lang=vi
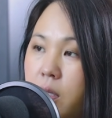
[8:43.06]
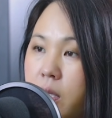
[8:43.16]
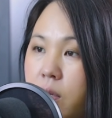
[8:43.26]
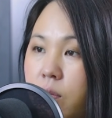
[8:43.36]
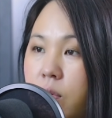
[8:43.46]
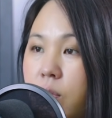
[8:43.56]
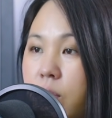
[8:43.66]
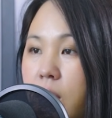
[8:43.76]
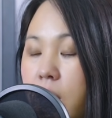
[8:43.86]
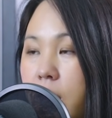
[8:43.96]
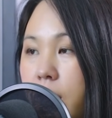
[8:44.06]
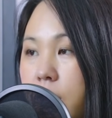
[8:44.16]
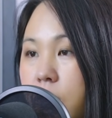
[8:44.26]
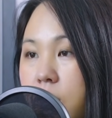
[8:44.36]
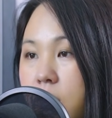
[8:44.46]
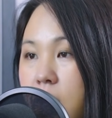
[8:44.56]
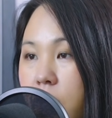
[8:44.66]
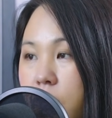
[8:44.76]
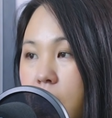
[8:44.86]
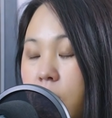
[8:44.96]
chị cũng nô nó nè trong tàu xe
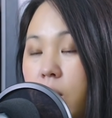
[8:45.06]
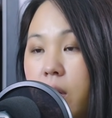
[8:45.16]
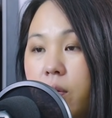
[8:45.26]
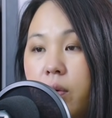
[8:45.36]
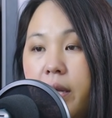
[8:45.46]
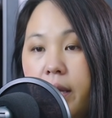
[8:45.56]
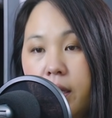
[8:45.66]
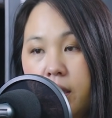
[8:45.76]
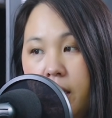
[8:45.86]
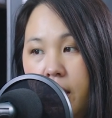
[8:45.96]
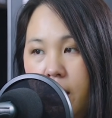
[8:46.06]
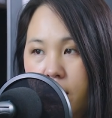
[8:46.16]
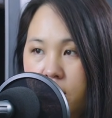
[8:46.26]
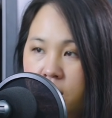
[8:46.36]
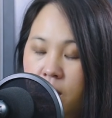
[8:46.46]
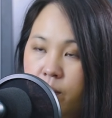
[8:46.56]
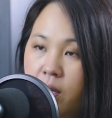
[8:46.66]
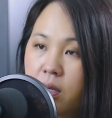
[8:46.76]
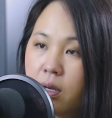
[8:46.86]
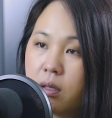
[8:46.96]
lụt thì quay quay ra thế chị bây
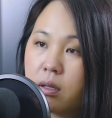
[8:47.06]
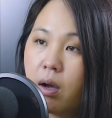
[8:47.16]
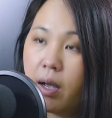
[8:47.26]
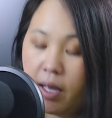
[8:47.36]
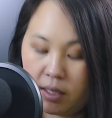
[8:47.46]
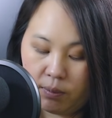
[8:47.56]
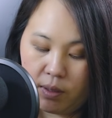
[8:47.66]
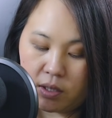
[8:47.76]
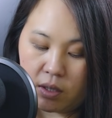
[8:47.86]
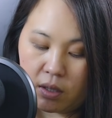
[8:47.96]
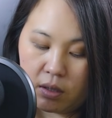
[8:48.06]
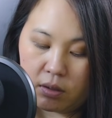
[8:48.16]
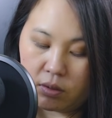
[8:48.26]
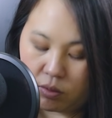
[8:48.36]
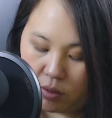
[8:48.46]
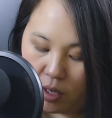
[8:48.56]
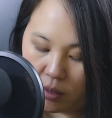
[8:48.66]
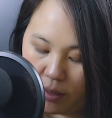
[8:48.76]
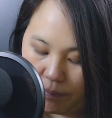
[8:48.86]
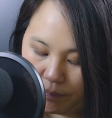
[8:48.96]
giờ cho tọ ca thế bây giờ chị cho sút thơ
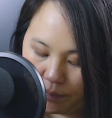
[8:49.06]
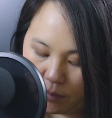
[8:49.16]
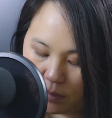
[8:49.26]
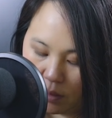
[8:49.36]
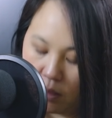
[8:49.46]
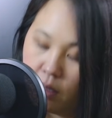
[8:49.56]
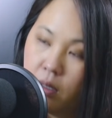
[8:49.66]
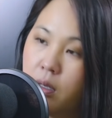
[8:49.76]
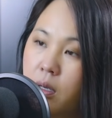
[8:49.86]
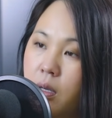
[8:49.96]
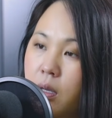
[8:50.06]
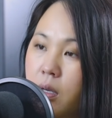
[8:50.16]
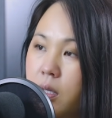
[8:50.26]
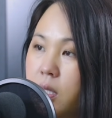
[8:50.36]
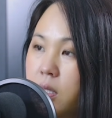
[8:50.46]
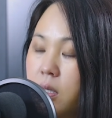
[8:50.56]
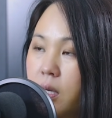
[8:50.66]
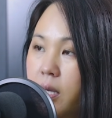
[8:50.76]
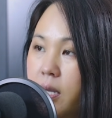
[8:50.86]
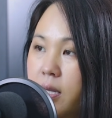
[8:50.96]
thế chị
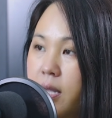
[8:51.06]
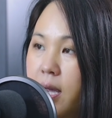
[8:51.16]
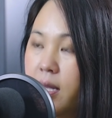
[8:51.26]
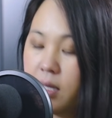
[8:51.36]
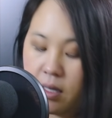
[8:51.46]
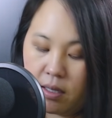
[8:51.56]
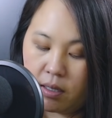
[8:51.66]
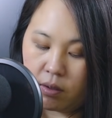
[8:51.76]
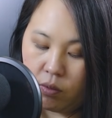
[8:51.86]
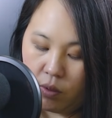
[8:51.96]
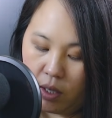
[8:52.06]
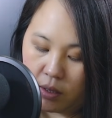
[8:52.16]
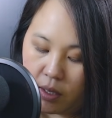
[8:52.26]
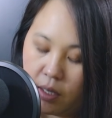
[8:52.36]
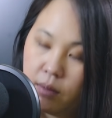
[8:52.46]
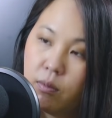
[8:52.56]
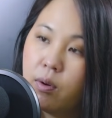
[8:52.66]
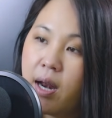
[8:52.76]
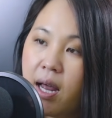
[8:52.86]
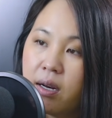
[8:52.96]
nhưng khiến trai thì qua chị nhưng
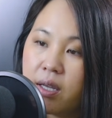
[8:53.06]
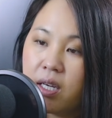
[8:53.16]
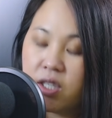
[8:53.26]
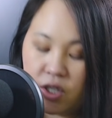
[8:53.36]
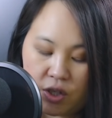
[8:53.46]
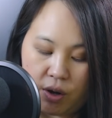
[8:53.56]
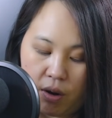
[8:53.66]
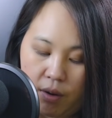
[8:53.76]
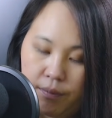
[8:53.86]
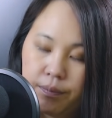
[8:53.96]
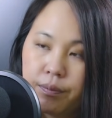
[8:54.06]
muốn nào lấy chị thì cho